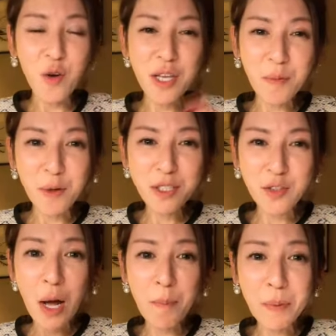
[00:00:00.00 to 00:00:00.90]
オッケー牧
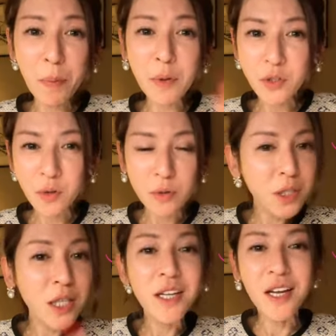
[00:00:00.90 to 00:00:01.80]
場、ハッピー牧場
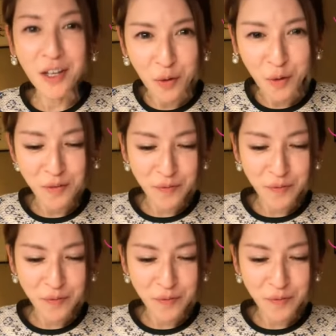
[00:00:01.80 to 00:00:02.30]
じゃねえよ。